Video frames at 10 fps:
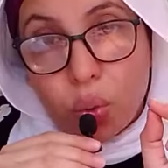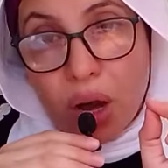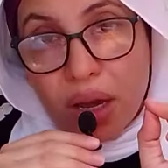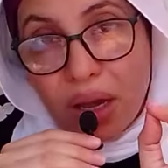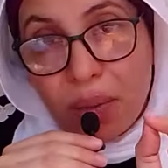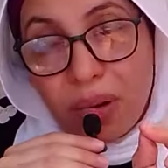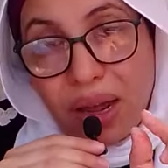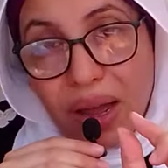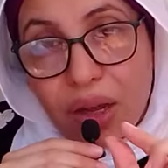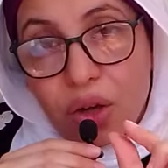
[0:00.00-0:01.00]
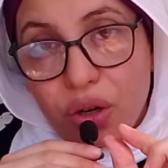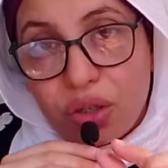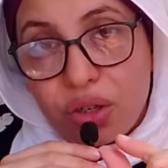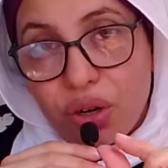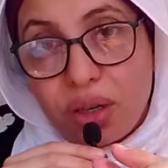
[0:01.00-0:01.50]
وهيعمل حاجه
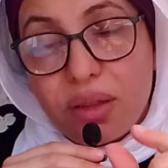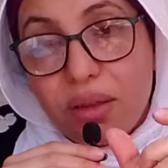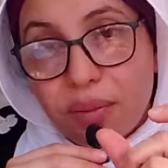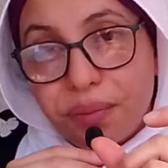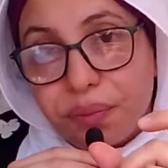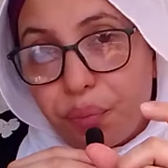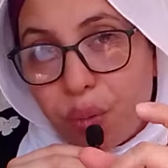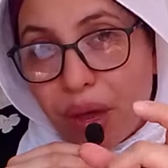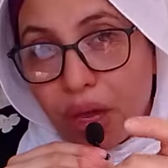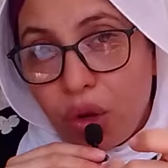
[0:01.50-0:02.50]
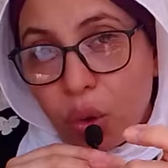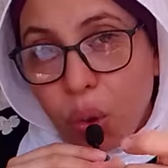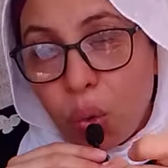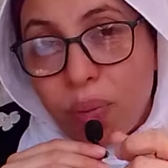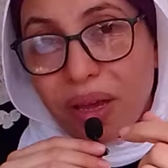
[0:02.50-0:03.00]
خطيره جدا بما ان
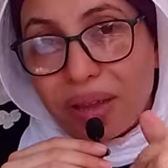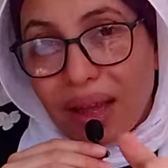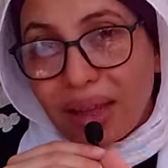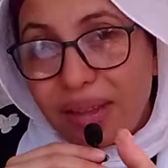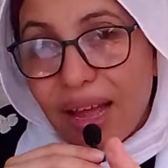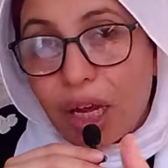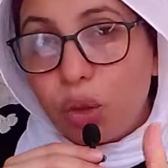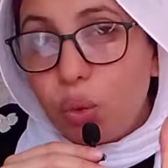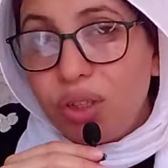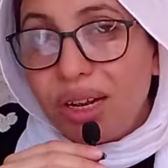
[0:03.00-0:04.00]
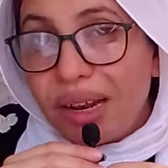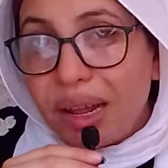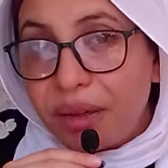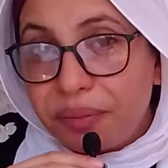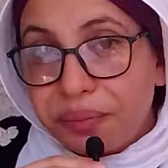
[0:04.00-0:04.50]
هو بيتعدى حدود
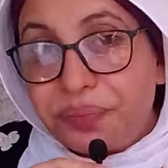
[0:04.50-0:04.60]
الله